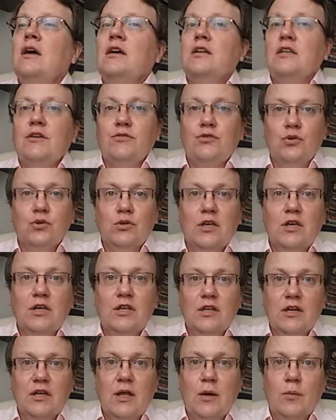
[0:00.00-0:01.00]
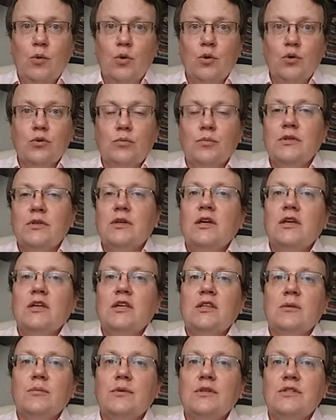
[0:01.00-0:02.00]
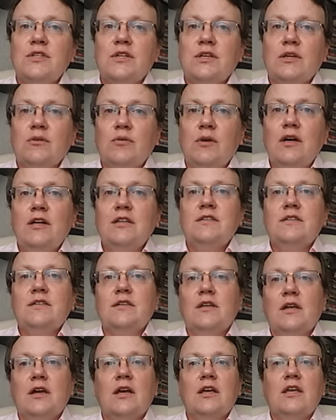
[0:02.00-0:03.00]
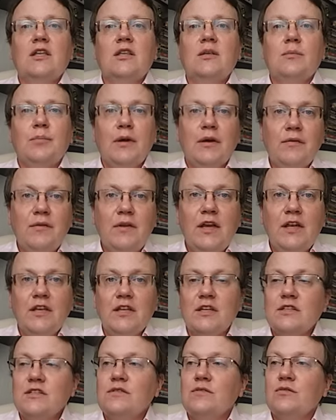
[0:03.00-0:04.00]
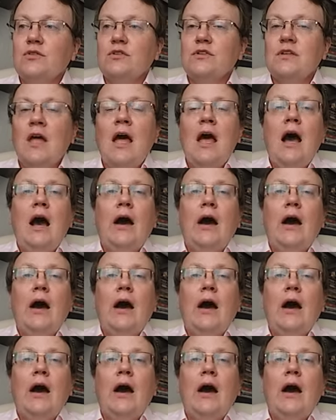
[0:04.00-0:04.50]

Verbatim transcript: где все-таки иногда могут быть какие-то мастер-классы или какие-то появления звезд.